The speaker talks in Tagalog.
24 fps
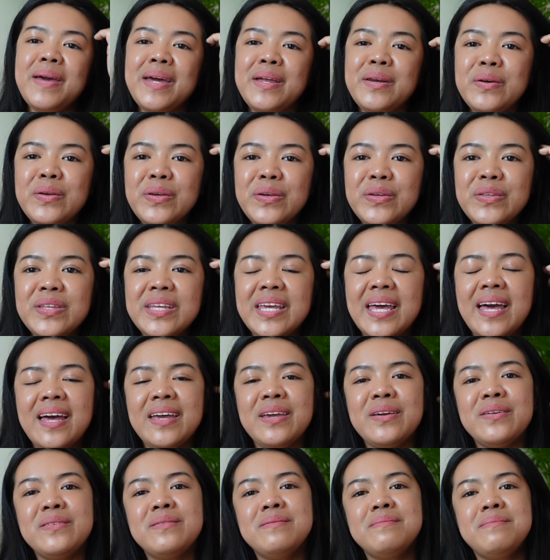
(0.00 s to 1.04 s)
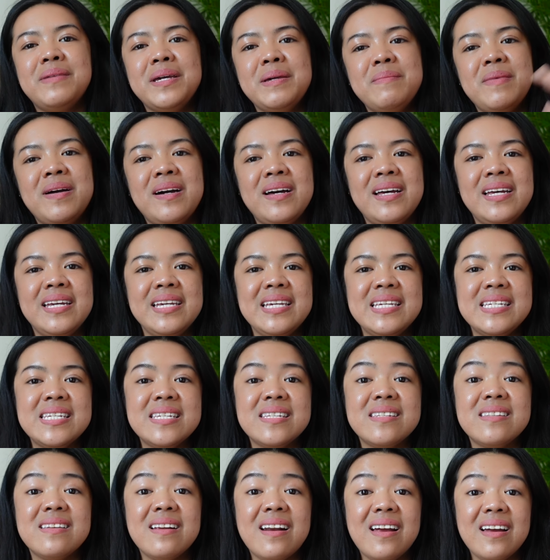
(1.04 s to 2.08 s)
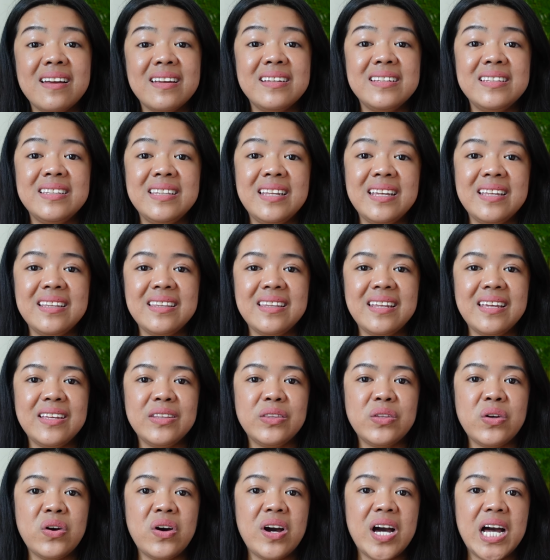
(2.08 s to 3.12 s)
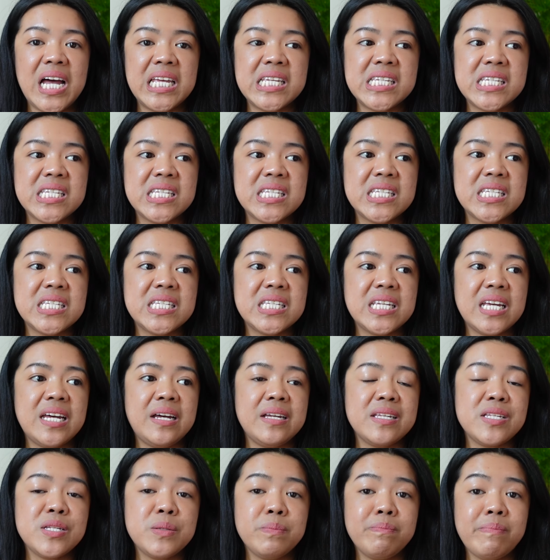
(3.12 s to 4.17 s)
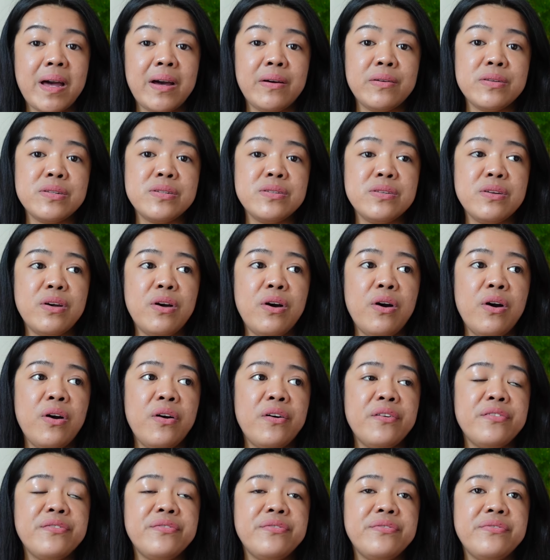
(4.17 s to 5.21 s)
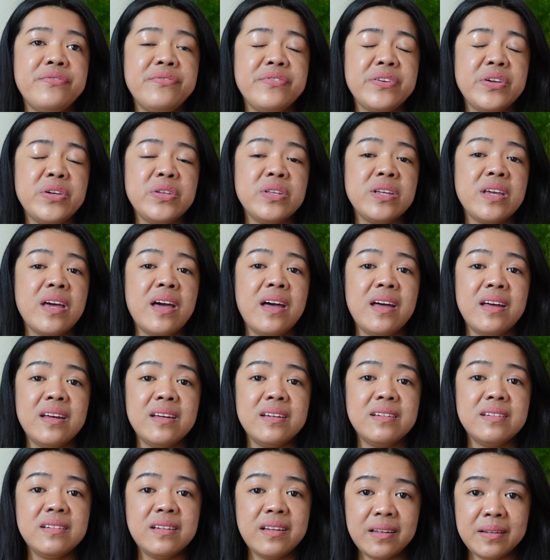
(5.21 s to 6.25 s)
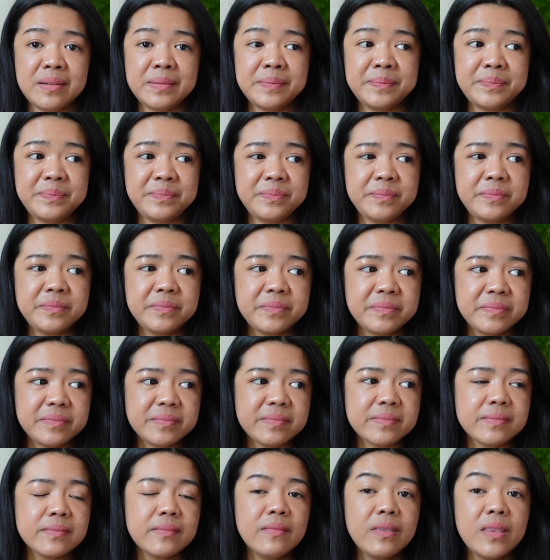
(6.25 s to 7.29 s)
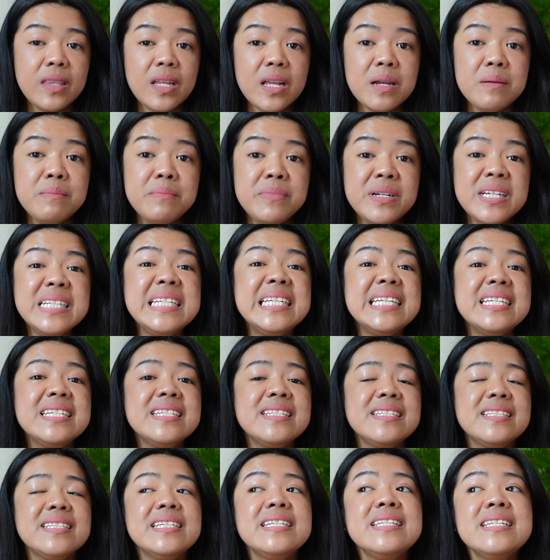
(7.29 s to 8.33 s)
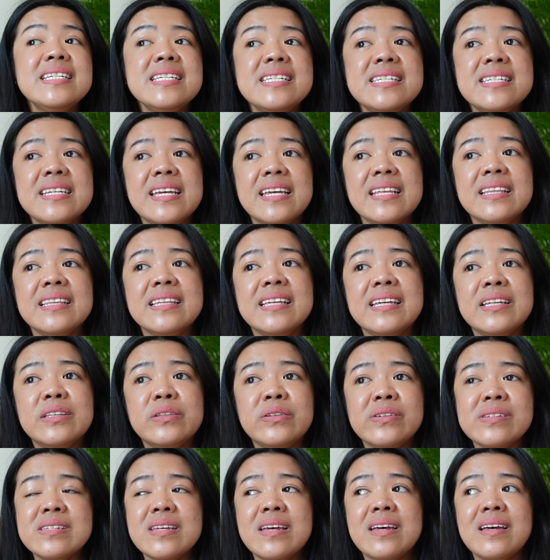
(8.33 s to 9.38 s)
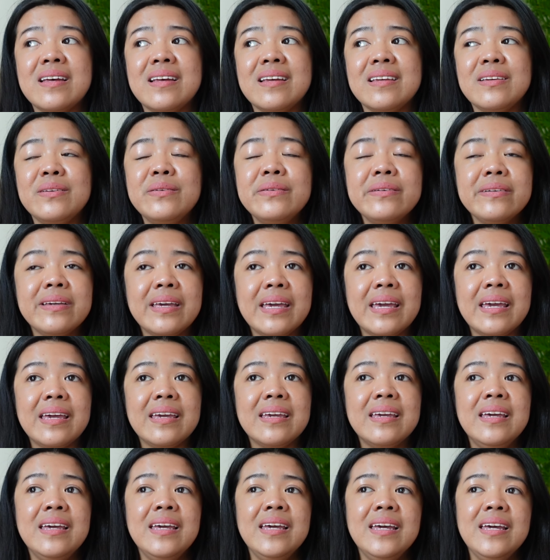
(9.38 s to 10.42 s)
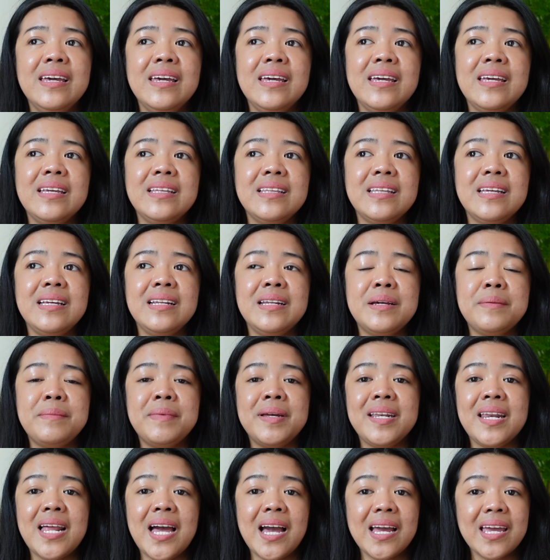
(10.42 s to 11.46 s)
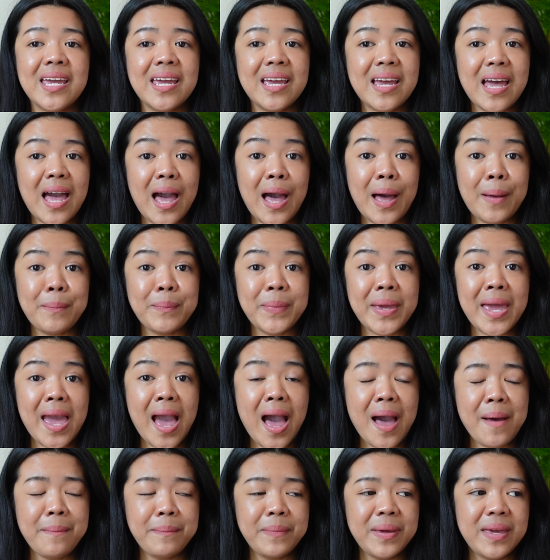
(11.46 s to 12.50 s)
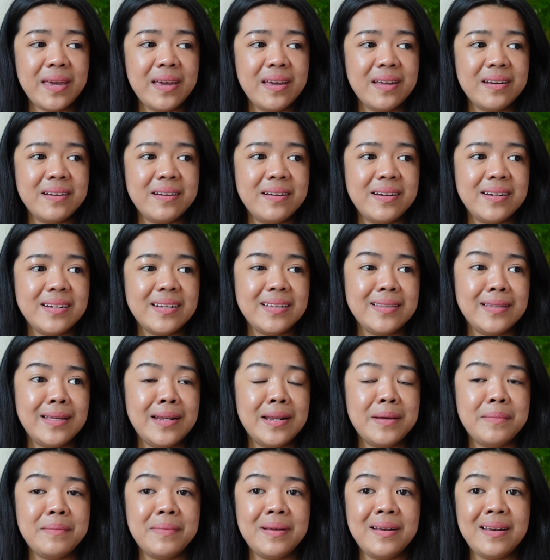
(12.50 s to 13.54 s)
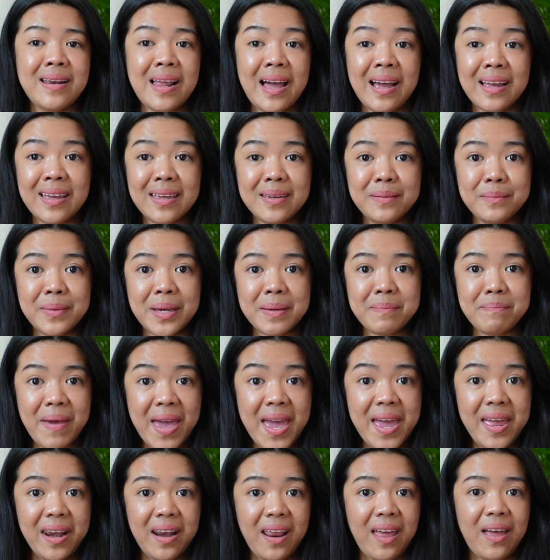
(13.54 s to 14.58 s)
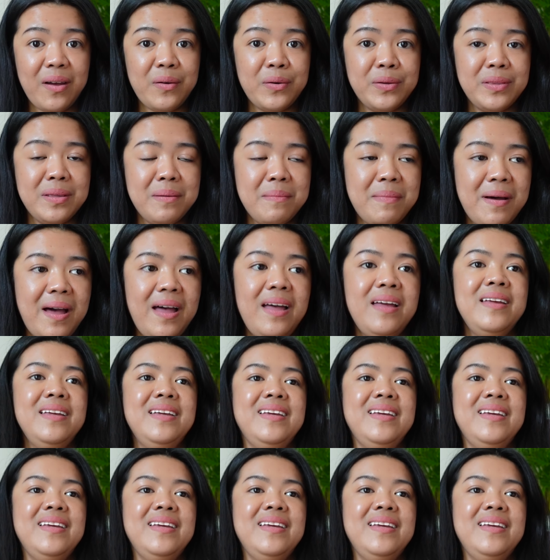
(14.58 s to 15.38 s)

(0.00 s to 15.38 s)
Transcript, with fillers: pero yun nga yung may mga struggle din dito as uh, spouse of yun nga um, British citizen dito sa UK hindi naman laging happy-happy, ganun, hindi naman laging may pera, o ba diba?